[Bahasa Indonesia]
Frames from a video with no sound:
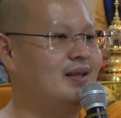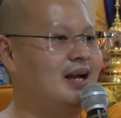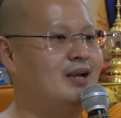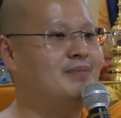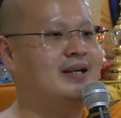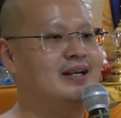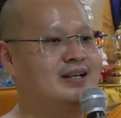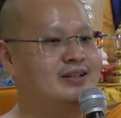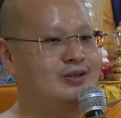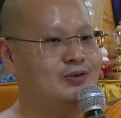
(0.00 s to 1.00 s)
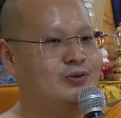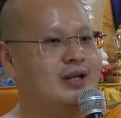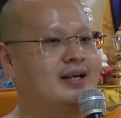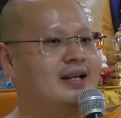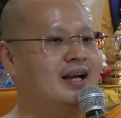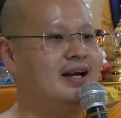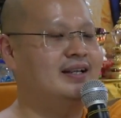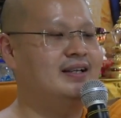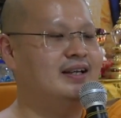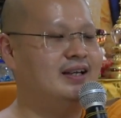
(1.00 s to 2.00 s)
Ada peta tertentu yang dia
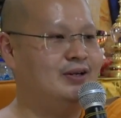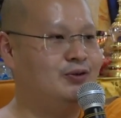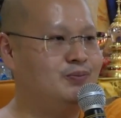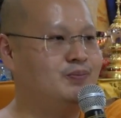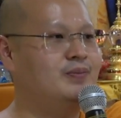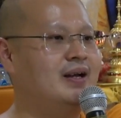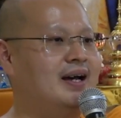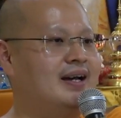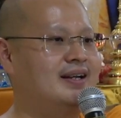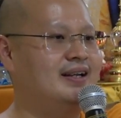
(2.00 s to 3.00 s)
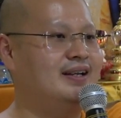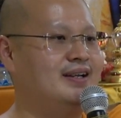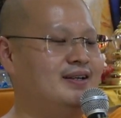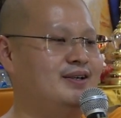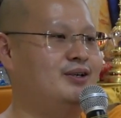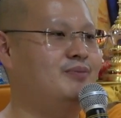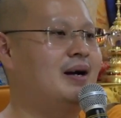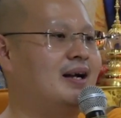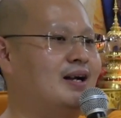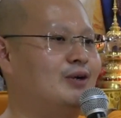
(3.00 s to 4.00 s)
hanya hidup dari
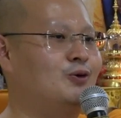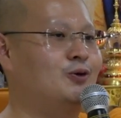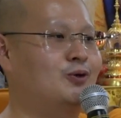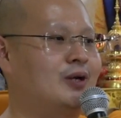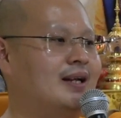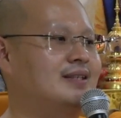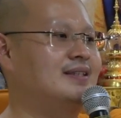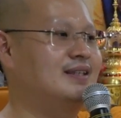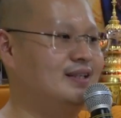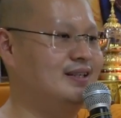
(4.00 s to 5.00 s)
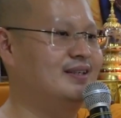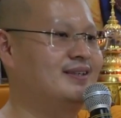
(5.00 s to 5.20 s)
makan kotorannya sendiri.